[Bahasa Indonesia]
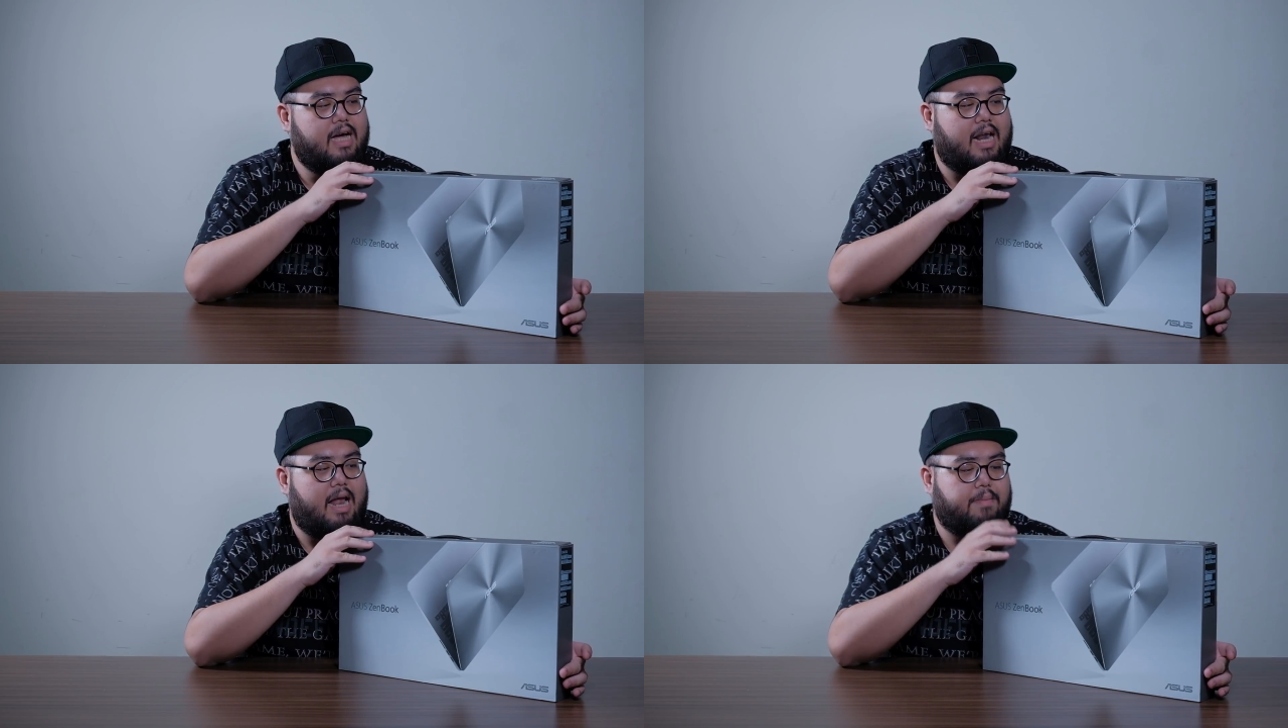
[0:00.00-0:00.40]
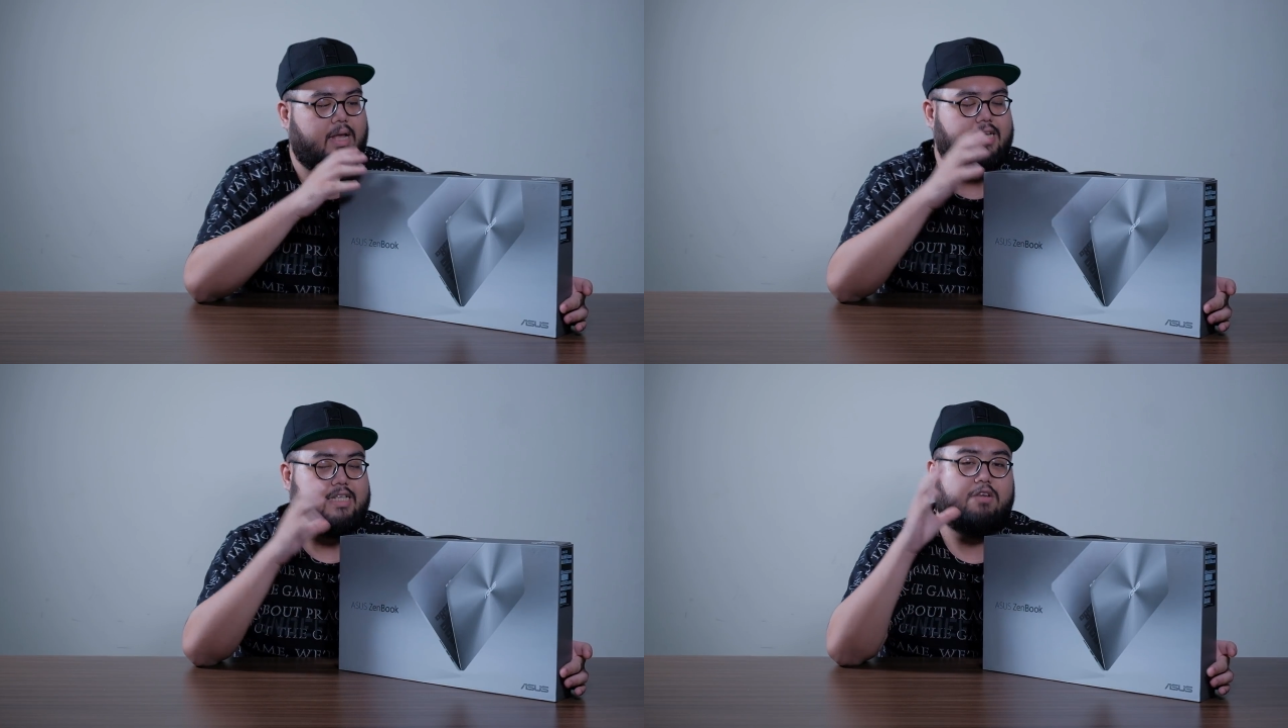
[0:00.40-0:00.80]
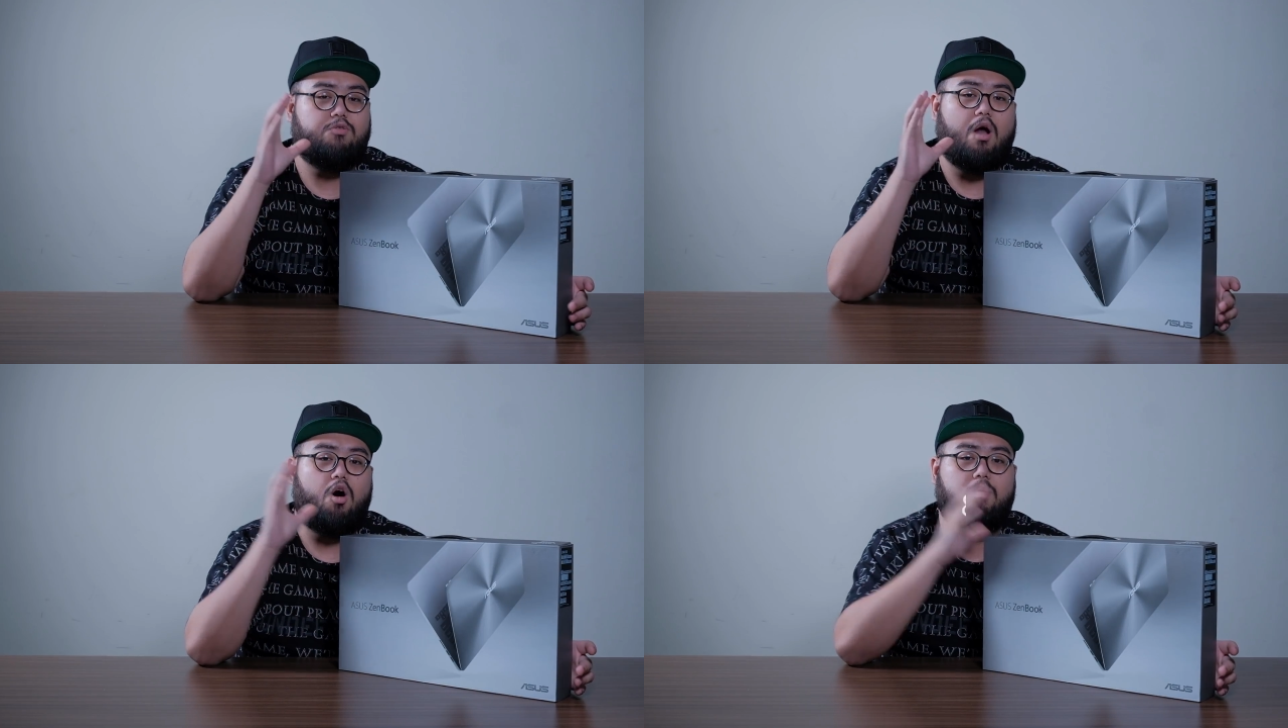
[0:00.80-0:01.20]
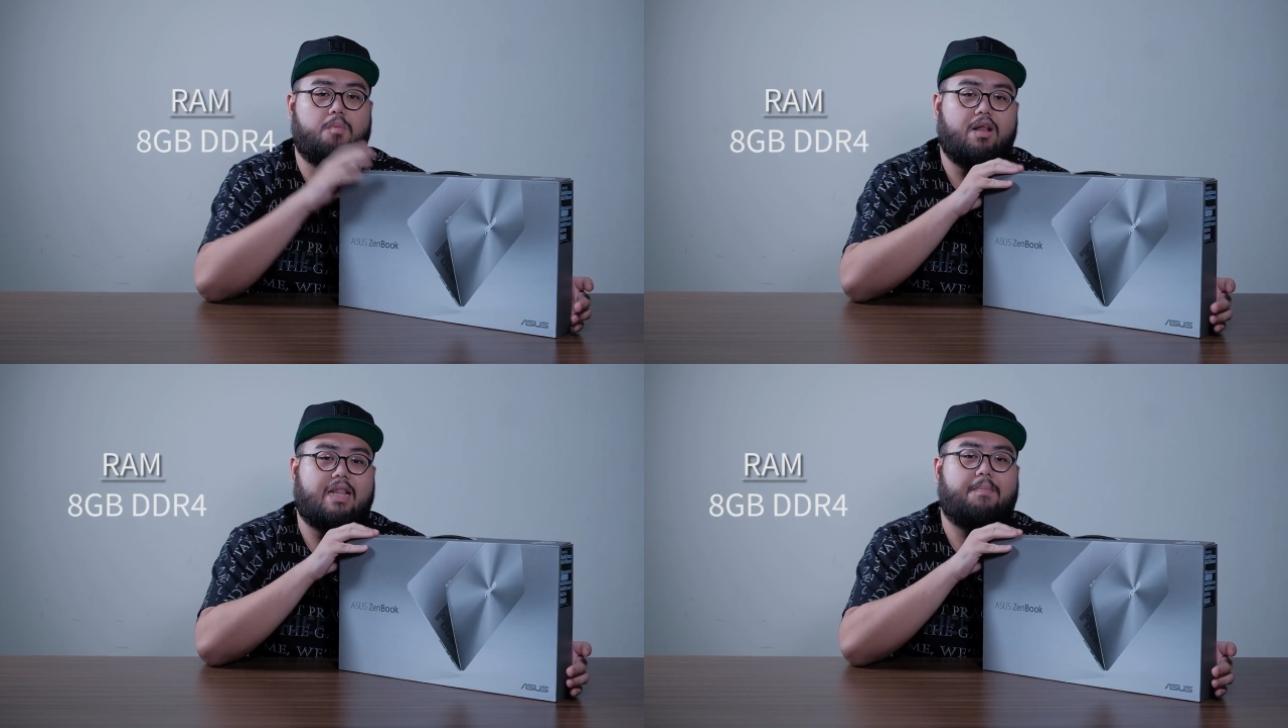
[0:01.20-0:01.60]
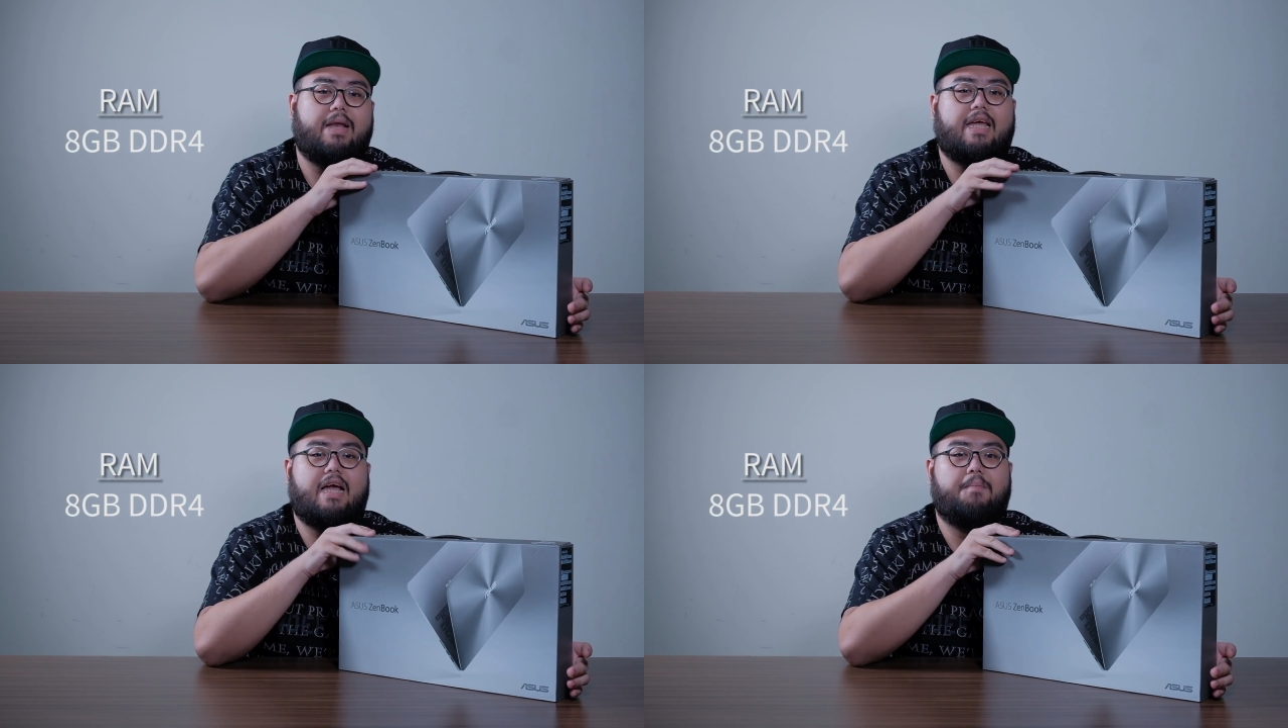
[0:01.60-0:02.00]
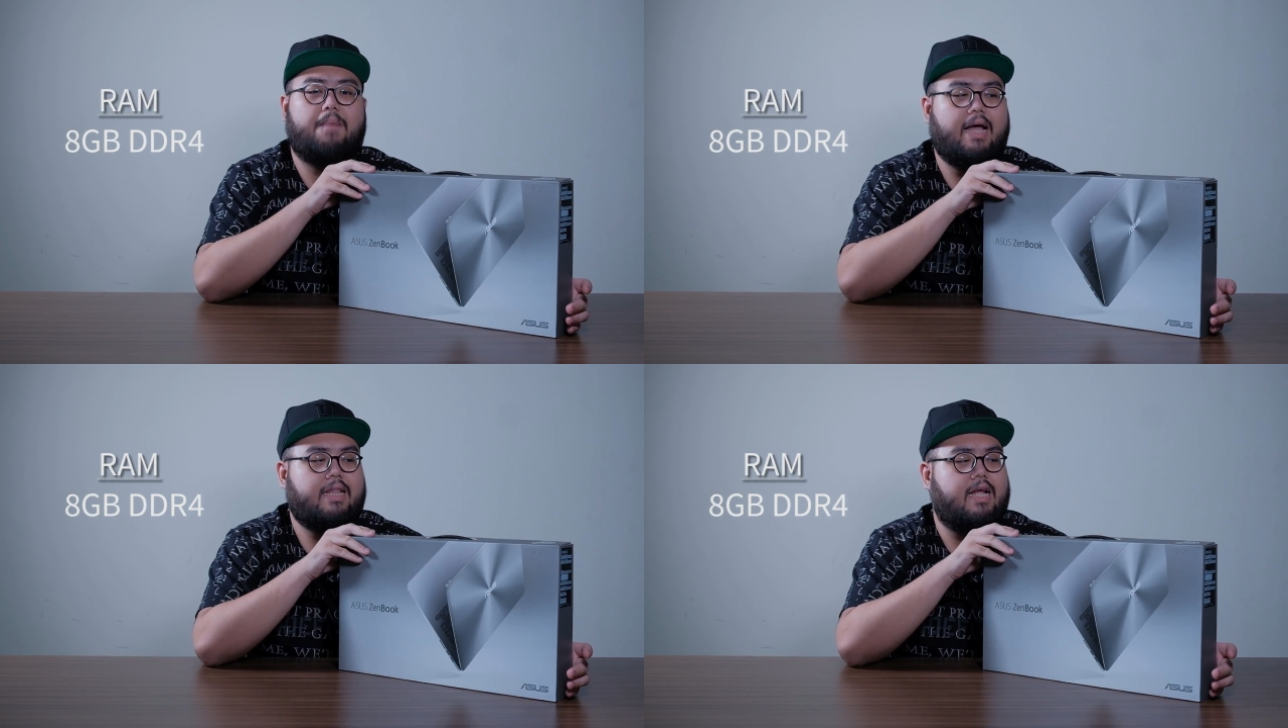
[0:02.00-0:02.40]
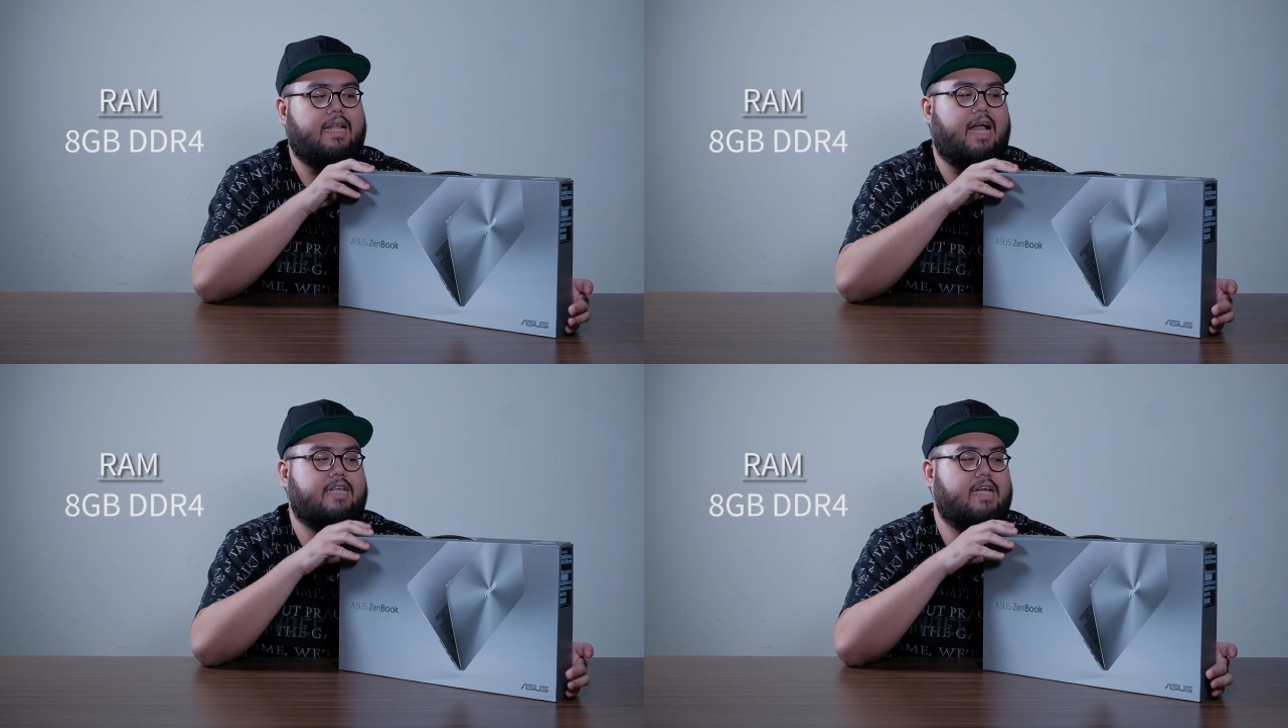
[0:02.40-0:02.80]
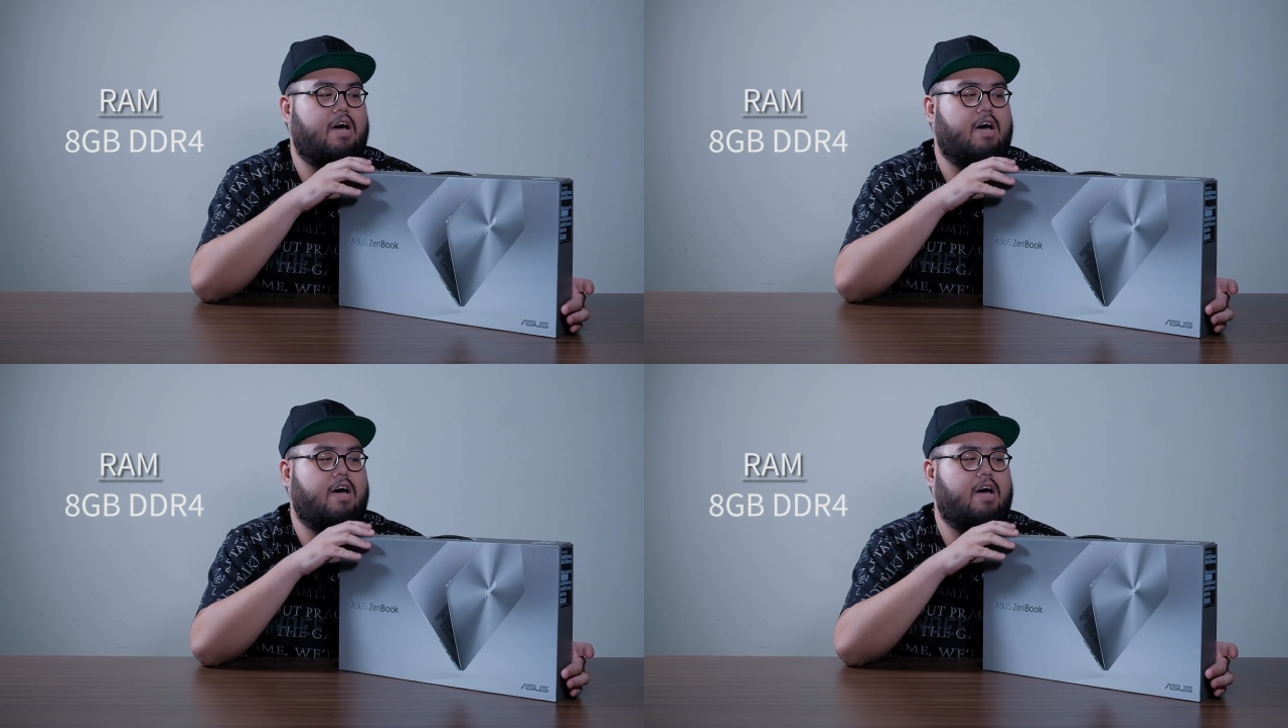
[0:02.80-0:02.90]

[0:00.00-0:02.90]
RAM-nya di sini udah onboard 8 GB yang dirasa